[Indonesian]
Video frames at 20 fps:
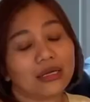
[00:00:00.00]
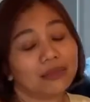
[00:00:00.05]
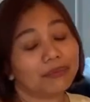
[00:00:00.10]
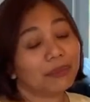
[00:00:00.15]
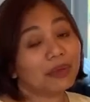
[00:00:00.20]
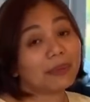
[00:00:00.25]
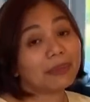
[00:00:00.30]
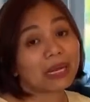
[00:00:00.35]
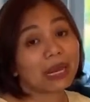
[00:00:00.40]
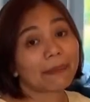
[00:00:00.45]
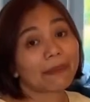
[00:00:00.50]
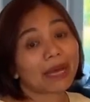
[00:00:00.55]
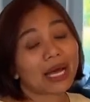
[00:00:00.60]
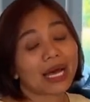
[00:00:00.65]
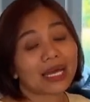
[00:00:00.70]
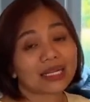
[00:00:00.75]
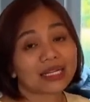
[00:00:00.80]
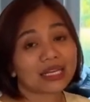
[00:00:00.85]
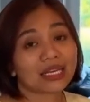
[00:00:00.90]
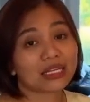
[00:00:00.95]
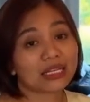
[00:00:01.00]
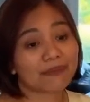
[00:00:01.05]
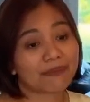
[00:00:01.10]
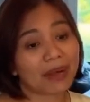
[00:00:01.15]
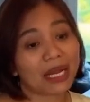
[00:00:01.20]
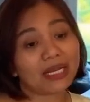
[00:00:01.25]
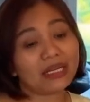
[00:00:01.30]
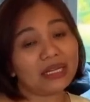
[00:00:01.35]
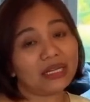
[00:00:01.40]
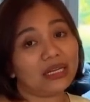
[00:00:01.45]
beberapa hari ke
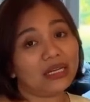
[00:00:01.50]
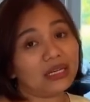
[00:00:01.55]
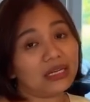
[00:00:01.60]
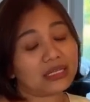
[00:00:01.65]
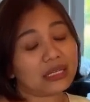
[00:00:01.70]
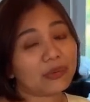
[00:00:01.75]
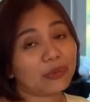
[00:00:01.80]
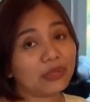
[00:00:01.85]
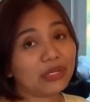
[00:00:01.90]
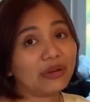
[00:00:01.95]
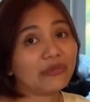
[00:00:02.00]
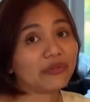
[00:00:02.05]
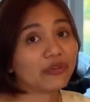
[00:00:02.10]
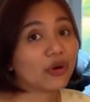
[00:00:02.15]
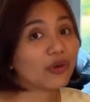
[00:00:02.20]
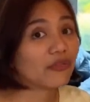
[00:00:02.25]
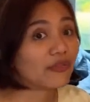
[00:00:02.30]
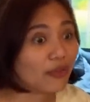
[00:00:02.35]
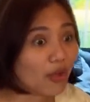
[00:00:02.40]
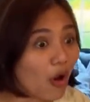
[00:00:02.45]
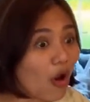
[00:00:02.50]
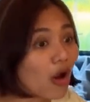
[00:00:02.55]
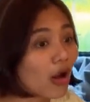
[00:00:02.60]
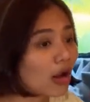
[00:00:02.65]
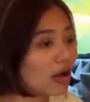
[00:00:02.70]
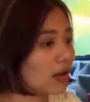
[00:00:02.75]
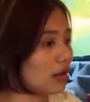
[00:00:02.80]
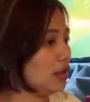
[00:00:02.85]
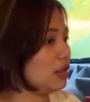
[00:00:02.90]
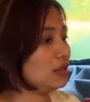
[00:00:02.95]
depan di saya punya vlog-vlog
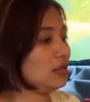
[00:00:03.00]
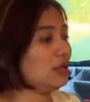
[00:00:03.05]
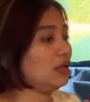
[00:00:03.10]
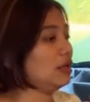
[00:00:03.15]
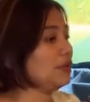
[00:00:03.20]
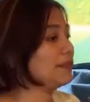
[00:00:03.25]
eh,